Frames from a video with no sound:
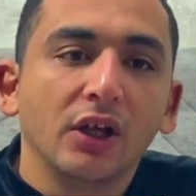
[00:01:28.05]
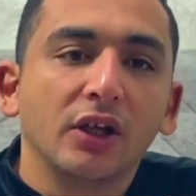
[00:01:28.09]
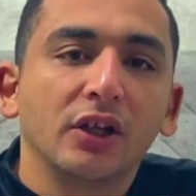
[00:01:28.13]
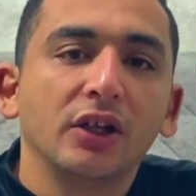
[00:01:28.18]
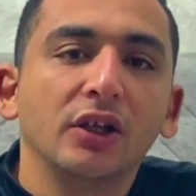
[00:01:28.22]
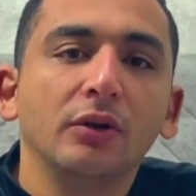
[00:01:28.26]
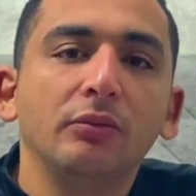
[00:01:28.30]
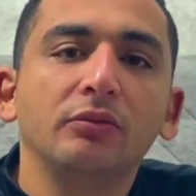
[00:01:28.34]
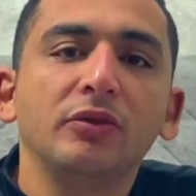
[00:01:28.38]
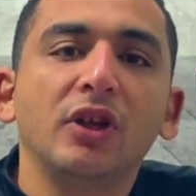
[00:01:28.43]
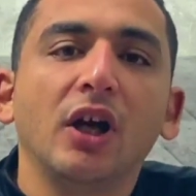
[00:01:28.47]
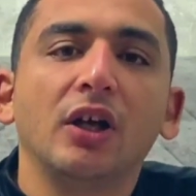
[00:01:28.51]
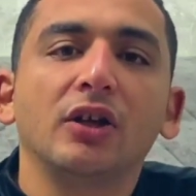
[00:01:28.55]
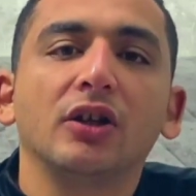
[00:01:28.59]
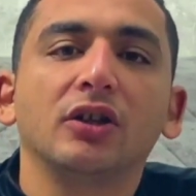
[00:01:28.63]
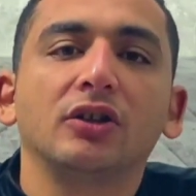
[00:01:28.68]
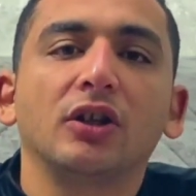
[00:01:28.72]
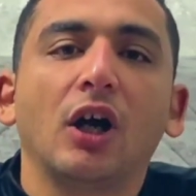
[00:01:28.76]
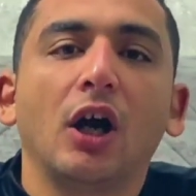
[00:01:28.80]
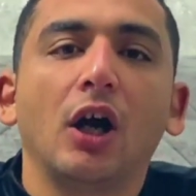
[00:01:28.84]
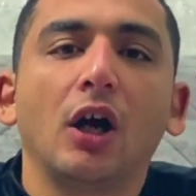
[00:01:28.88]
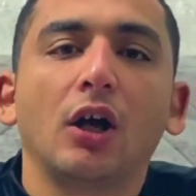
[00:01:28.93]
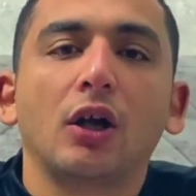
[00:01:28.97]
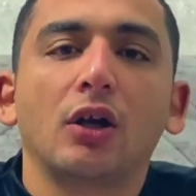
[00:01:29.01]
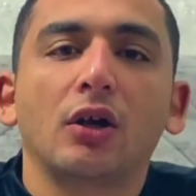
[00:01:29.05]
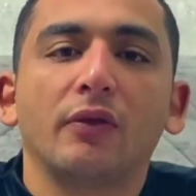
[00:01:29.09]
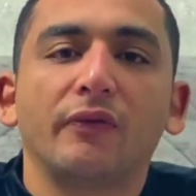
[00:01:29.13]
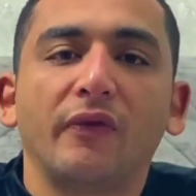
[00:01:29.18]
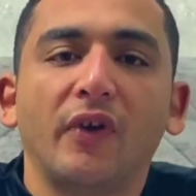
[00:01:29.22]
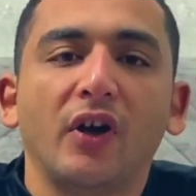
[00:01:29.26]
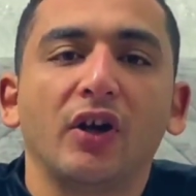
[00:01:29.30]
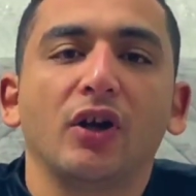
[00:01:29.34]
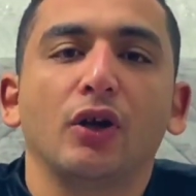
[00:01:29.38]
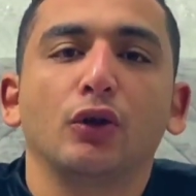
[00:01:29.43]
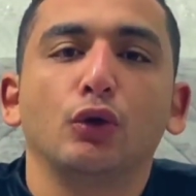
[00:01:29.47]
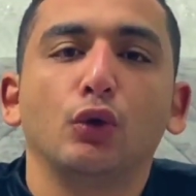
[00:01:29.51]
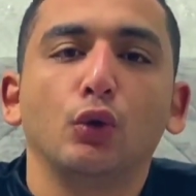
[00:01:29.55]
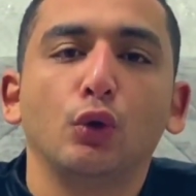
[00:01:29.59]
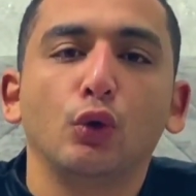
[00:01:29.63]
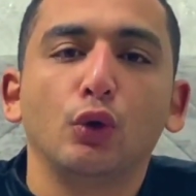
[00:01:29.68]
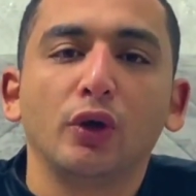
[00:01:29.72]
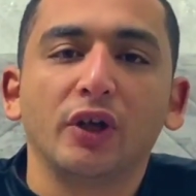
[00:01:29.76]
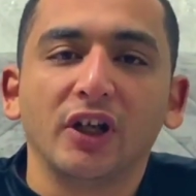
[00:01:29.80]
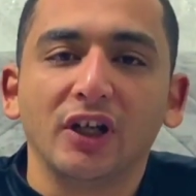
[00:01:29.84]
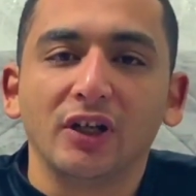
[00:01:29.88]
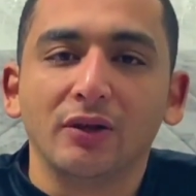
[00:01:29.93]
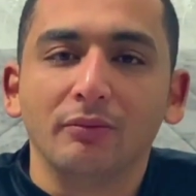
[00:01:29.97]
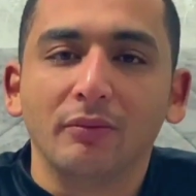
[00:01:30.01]
نبدأ نتعرف على
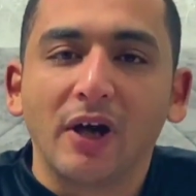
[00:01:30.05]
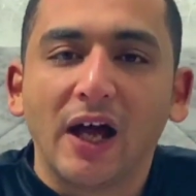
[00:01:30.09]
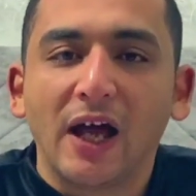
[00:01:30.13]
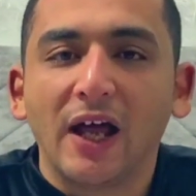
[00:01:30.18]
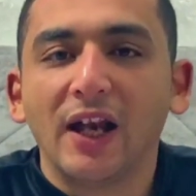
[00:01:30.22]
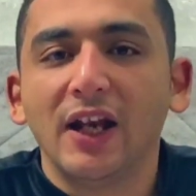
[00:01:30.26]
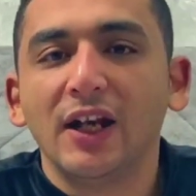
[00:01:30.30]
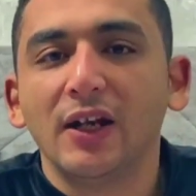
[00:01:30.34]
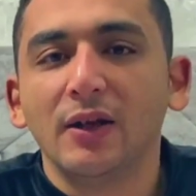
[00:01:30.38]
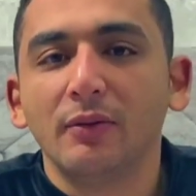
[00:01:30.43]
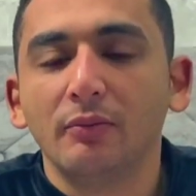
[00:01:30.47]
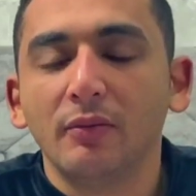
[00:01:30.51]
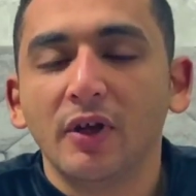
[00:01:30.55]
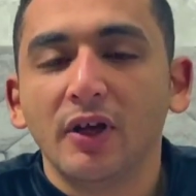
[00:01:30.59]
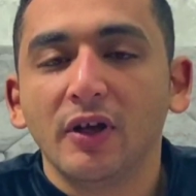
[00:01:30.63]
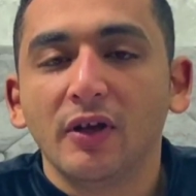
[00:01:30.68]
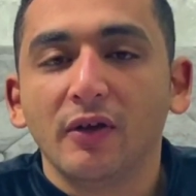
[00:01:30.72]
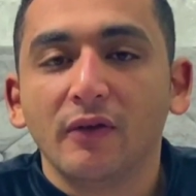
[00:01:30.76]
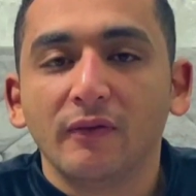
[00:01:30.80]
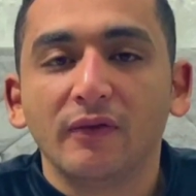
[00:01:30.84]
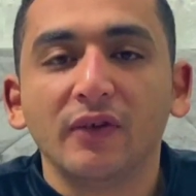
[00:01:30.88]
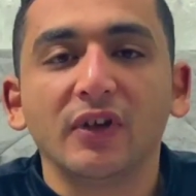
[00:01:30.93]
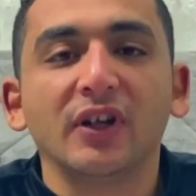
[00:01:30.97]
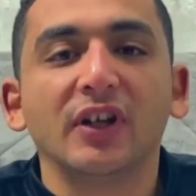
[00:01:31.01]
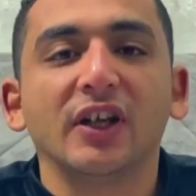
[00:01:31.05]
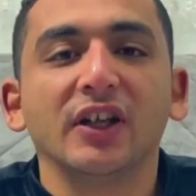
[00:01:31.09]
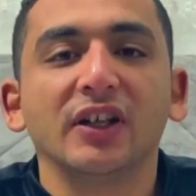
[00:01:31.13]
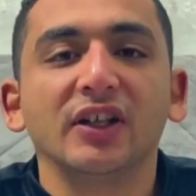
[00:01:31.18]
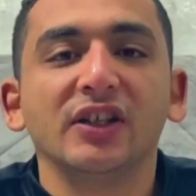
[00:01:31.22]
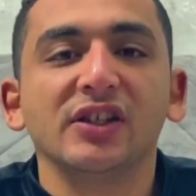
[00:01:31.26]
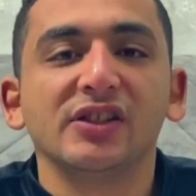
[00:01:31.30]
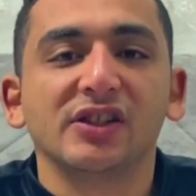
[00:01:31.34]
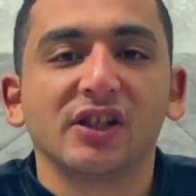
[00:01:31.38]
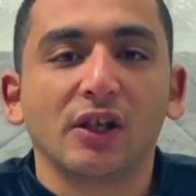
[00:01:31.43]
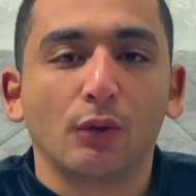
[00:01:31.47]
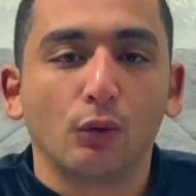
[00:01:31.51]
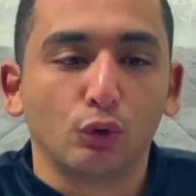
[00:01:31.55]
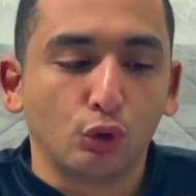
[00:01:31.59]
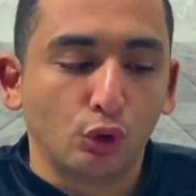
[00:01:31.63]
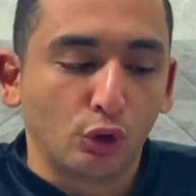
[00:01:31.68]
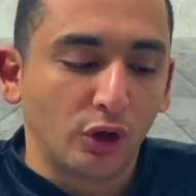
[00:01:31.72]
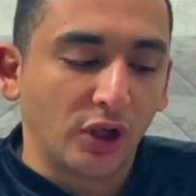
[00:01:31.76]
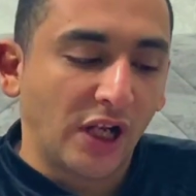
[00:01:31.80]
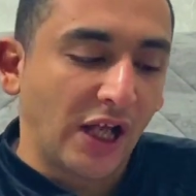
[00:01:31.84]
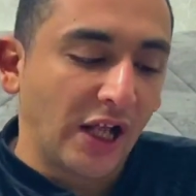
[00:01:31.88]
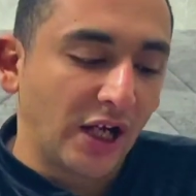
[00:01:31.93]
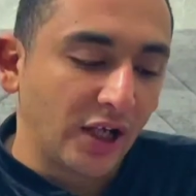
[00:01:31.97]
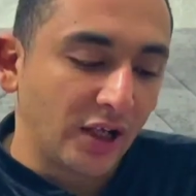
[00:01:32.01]
دور المعلم في الكنيسة ودور
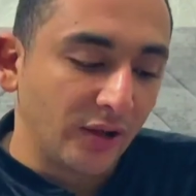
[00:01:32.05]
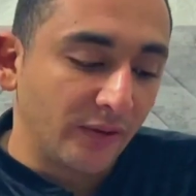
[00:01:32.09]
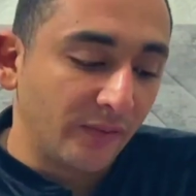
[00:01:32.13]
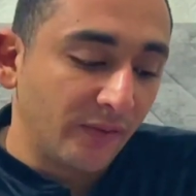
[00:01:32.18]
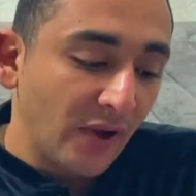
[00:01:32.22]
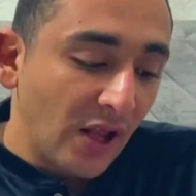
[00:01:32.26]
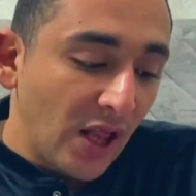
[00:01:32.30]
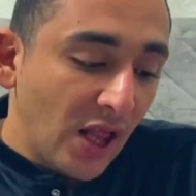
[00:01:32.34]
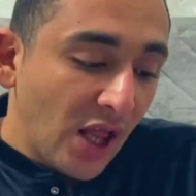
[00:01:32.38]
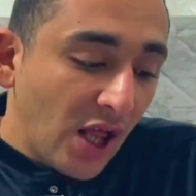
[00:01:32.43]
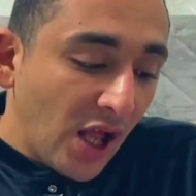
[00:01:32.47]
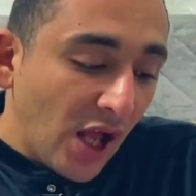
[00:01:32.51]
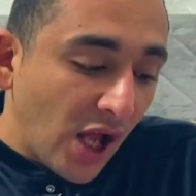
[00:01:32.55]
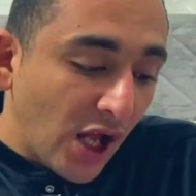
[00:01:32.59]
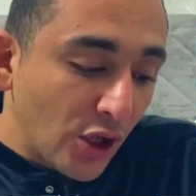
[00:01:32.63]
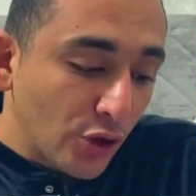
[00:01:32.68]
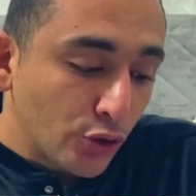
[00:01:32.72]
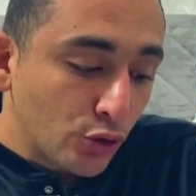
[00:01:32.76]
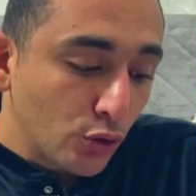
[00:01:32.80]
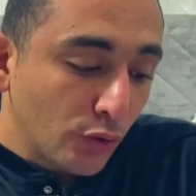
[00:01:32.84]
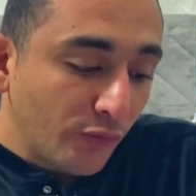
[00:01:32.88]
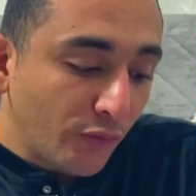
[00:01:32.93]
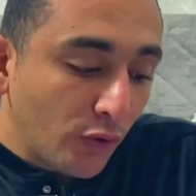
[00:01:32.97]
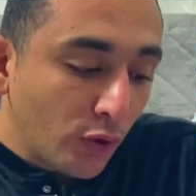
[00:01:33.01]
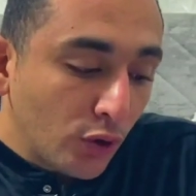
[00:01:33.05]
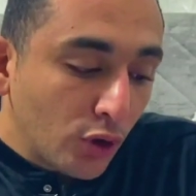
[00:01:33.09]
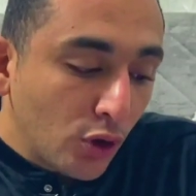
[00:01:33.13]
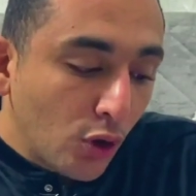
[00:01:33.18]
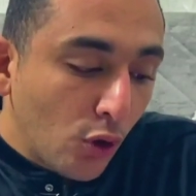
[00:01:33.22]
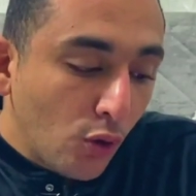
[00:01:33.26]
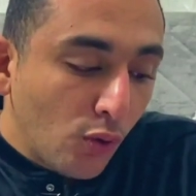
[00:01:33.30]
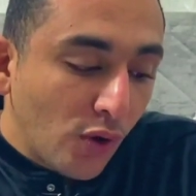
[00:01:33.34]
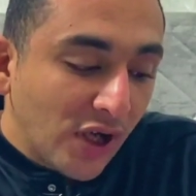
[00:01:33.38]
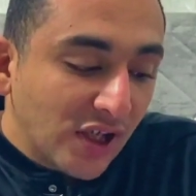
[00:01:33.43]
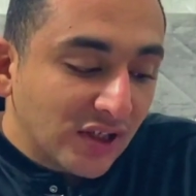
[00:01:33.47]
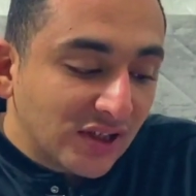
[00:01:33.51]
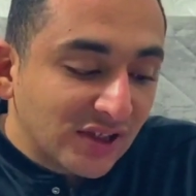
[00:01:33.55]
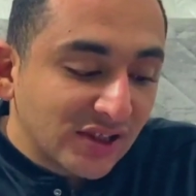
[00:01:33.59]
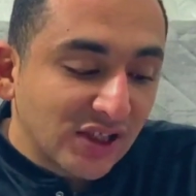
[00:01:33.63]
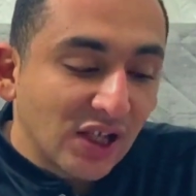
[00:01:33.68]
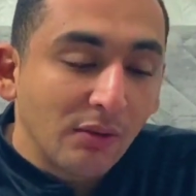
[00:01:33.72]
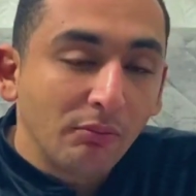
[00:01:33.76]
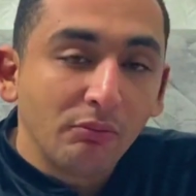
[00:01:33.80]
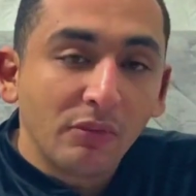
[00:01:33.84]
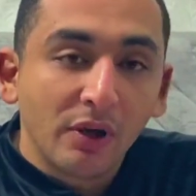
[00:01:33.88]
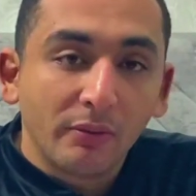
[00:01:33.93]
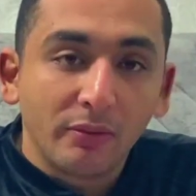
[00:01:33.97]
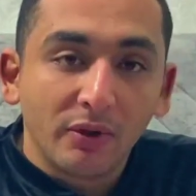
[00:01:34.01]
العريف هنشوف ان هو
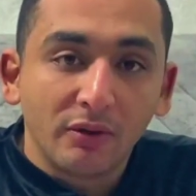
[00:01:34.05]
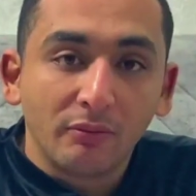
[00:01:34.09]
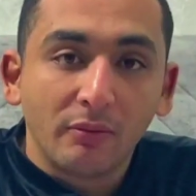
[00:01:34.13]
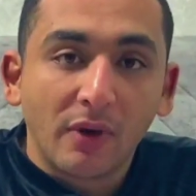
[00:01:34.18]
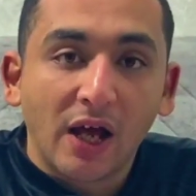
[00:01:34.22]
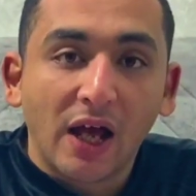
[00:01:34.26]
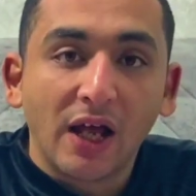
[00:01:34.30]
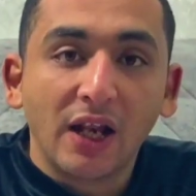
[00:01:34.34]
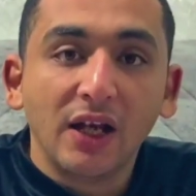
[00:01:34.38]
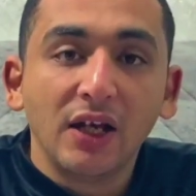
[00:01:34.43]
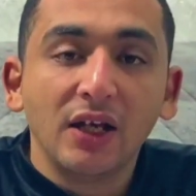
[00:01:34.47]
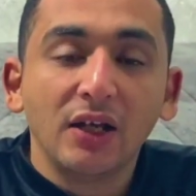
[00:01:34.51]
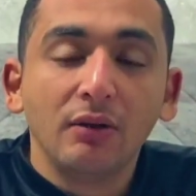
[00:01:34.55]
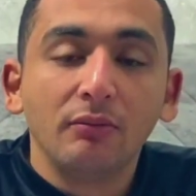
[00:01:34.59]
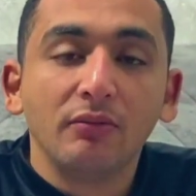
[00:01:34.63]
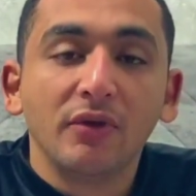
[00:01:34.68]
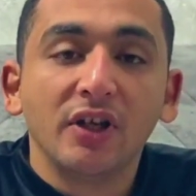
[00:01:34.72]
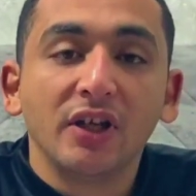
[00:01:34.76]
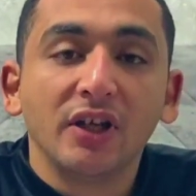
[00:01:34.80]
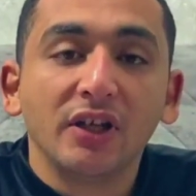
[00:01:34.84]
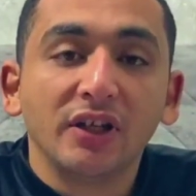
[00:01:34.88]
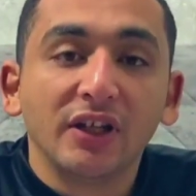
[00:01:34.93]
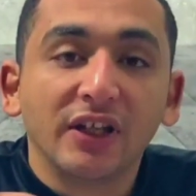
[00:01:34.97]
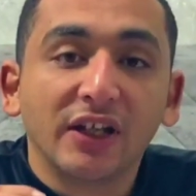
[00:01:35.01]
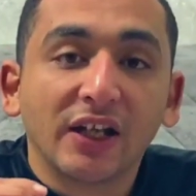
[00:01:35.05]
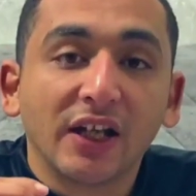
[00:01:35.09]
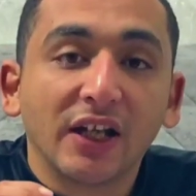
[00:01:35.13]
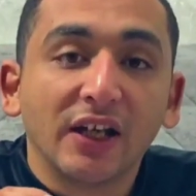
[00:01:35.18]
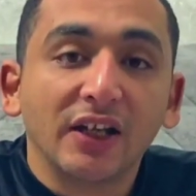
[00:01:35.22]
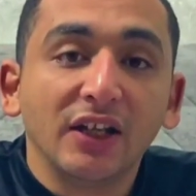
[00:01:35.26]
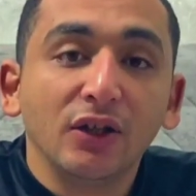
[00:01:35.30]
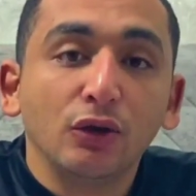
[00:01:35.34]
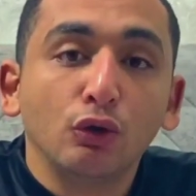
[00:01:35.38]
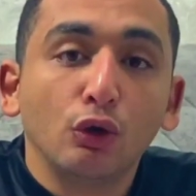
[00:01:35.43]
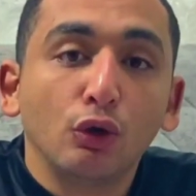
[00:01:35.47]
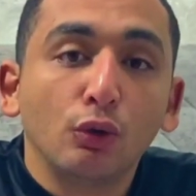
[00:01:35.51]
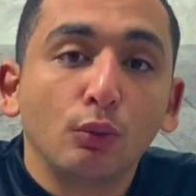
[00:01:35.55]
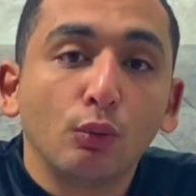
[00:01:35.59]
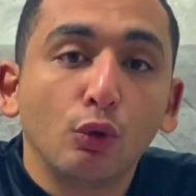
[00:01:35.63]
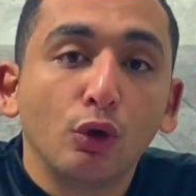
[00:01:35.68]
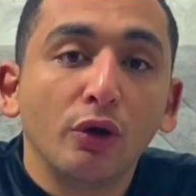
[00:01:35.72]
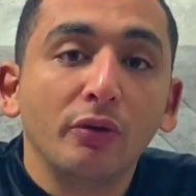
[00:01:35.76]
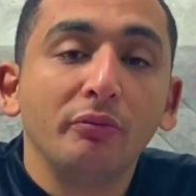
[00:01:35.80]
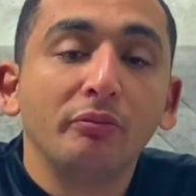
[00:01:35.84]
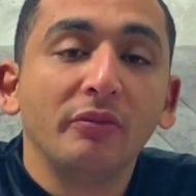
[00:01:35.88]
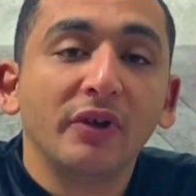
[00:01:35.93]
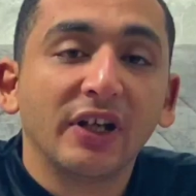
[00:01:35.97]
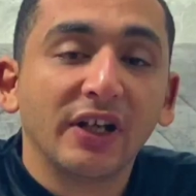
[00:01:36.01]
اتسمى بالمعلم لان كان ليه دور
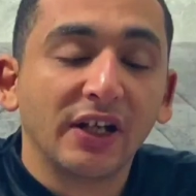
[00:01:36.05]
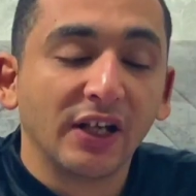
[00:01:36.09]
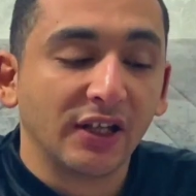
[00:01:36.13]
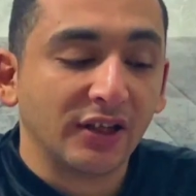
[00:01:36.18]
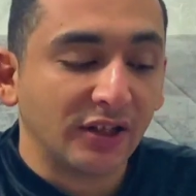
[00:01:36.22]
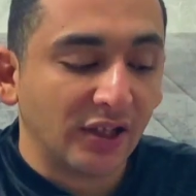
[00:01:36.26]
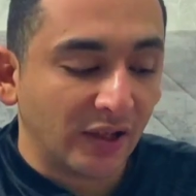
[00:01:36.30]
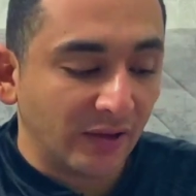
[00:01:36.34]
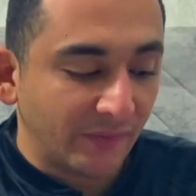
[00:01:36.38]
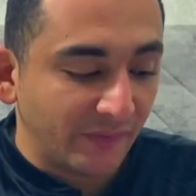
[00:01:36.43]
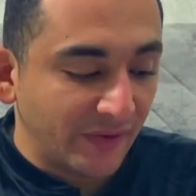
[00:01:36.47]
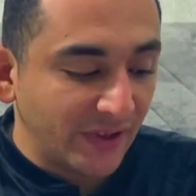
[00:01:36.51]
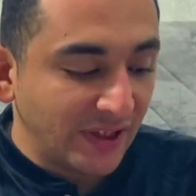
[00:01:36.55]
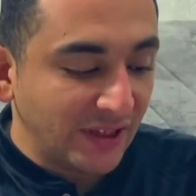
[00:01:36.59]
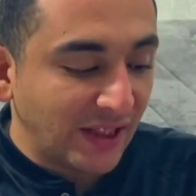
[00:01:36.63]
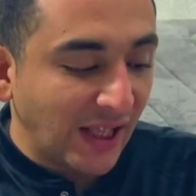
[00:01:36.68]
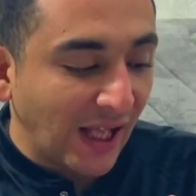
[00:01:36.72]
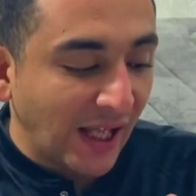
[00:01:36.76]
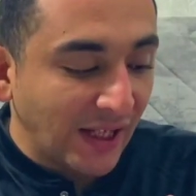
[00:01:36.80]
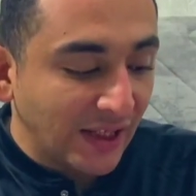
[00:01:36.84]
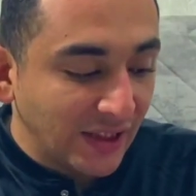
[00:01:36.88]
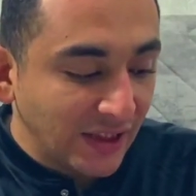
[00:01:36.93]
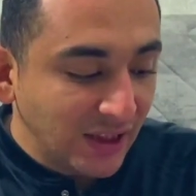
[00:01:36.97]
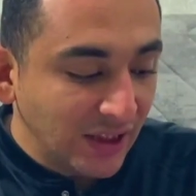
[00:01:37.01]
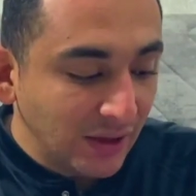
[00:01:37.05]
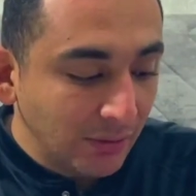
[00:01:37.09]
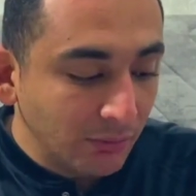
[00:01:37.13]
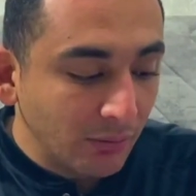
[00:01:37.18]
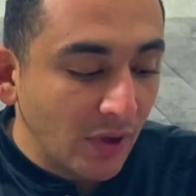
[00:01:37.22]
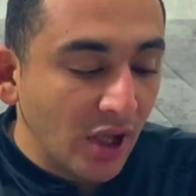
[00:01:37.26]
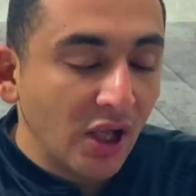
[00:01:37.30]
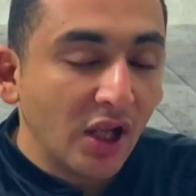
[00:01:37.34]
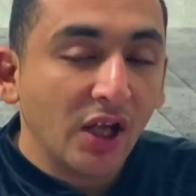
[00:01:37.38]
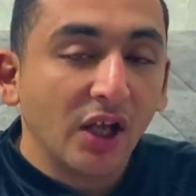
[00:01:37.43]
مهم جدا في تعليم